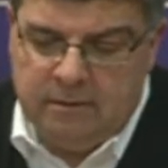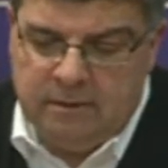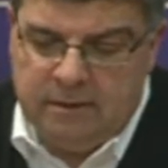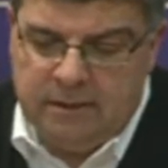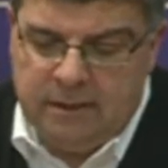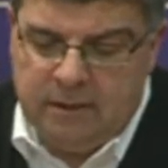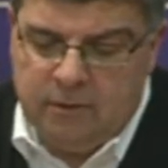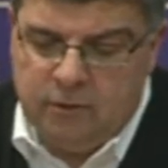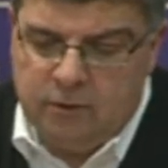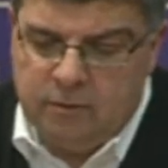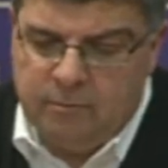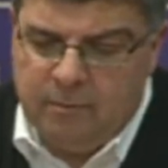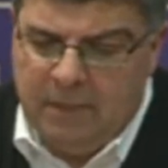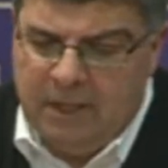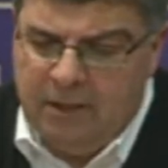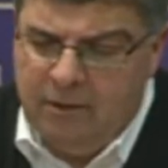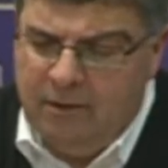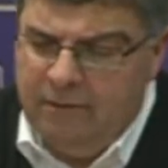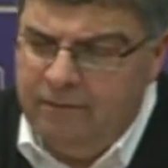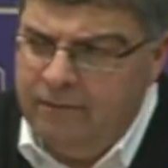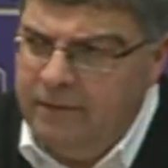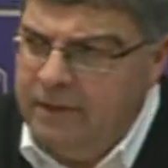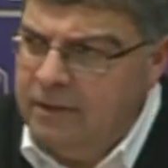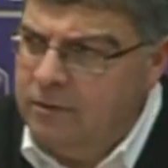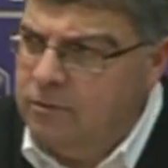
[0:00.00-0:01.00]
se non
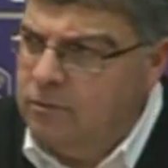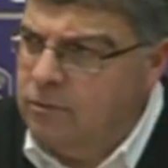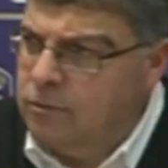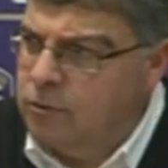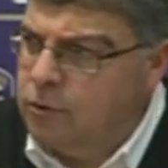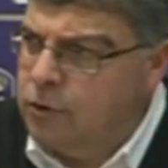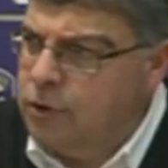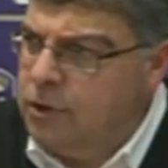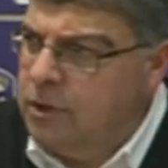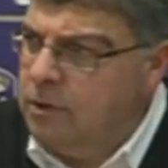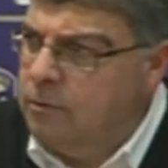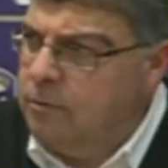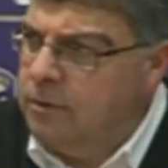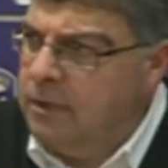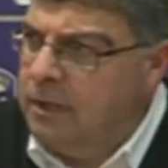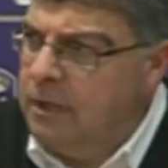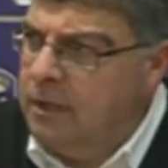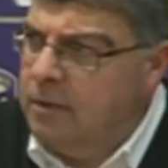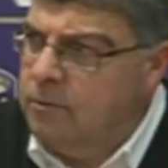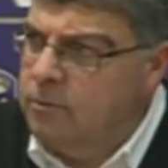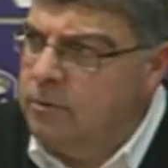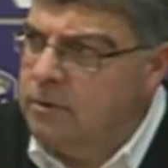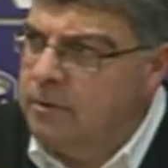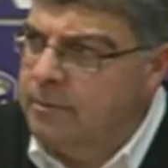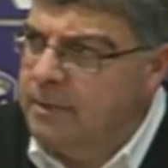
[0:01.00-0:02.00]
sbaglio ha vinto 5
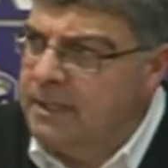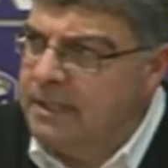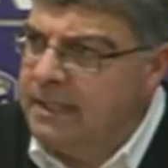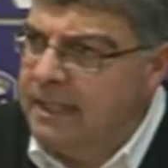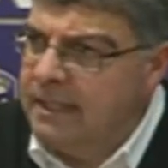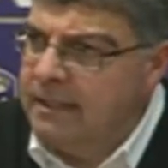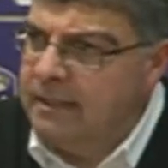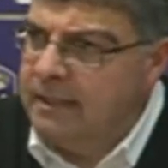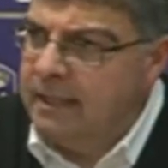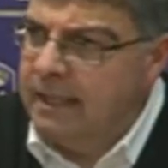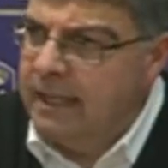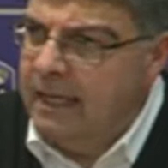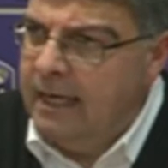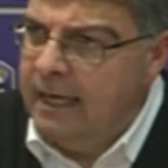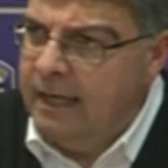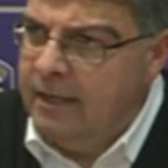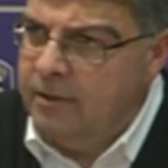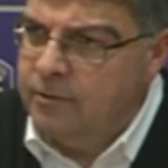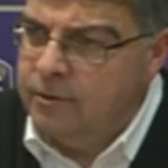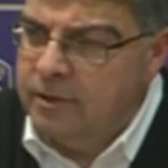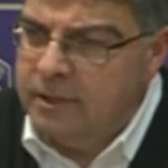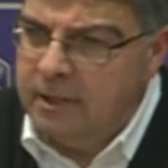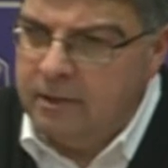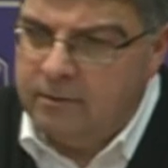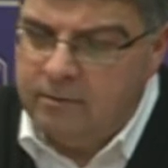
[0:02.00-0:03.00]
delle ultime 7 gare,
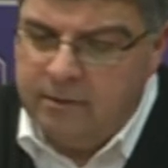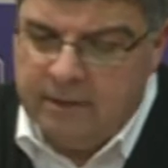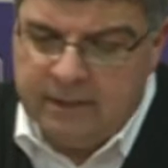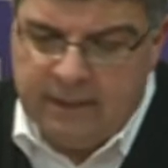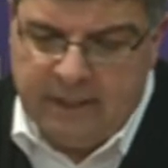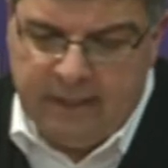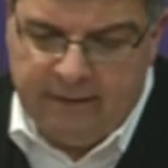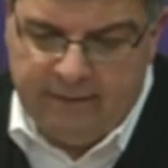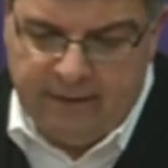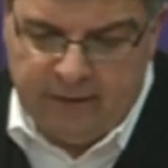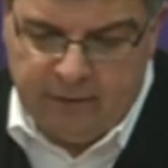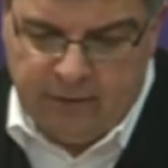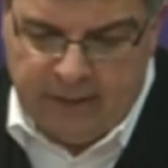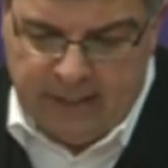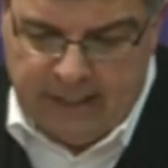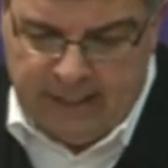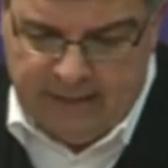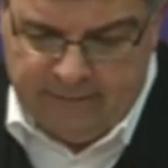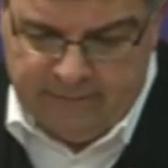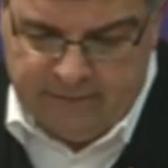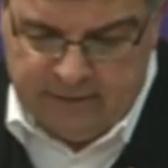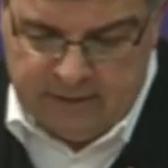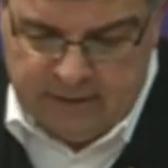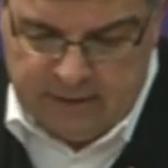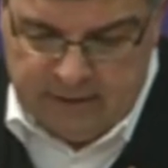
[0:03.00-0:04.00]
cioè da quando è arrivato
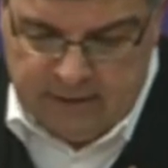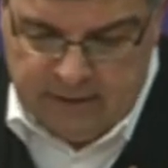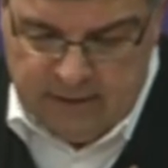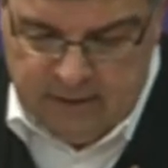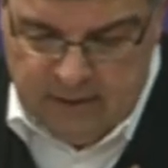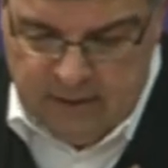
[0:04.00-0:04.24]
Kraft